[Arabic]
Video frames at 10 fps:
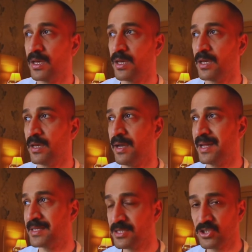آه،
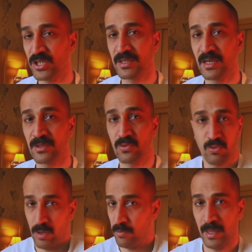على ست شدات
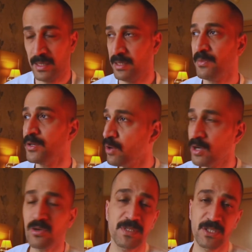مع العلم انه
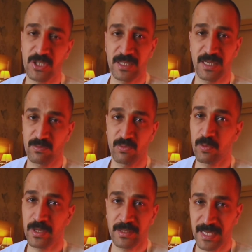اكو بست شدات
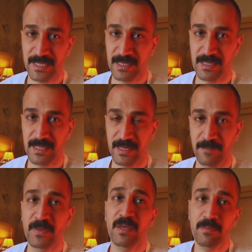ممكن تحصل
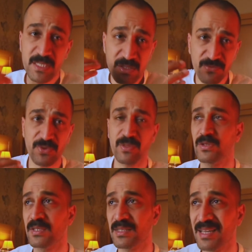زينه بس نفرض
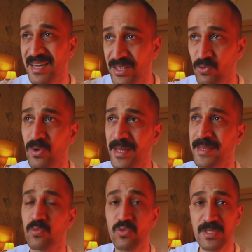انت اختاريت
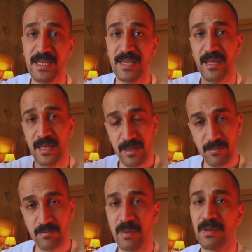وحده مو زينه
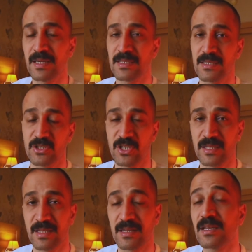مبلغ الست
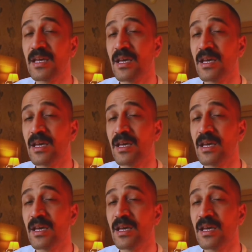شدات